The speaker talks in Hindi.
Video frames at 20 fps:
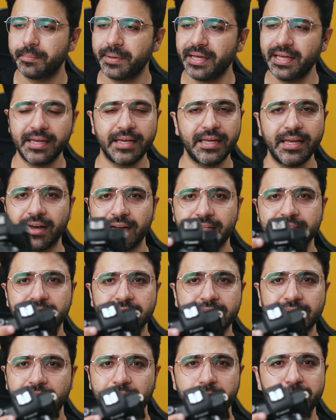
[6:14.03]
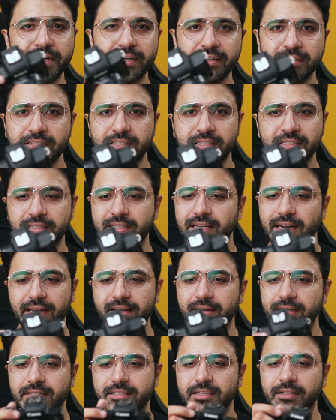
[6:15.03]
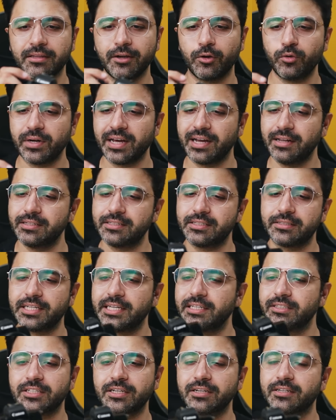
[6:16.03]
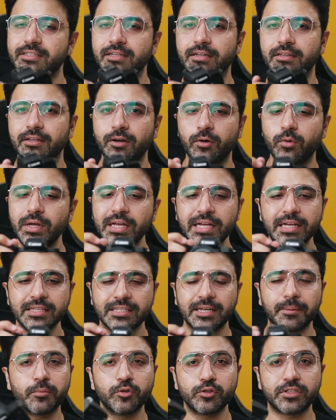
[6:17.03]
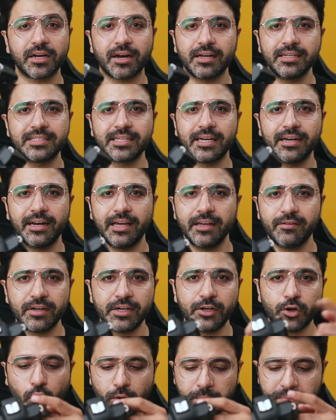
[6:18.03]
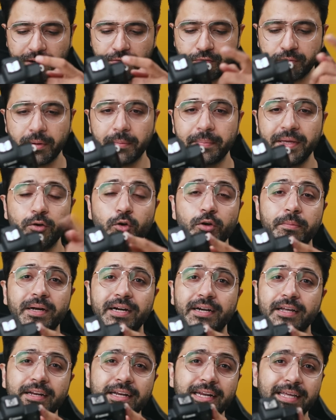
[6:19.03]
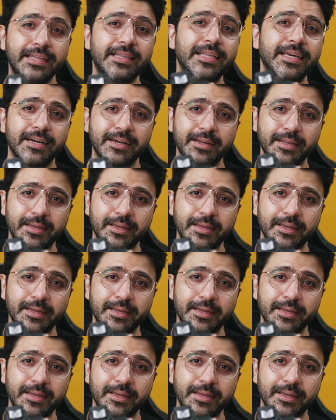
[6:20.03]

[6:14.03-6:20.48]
मैं एक ही हाथ से सारे बटन सेलेक्ट कर सकता हूँ डायल चेंज कर सकता हूँ सब कुछ राइट साइड है इवन टॉप लेफ्ट में भी कोई बटन नहीं दिया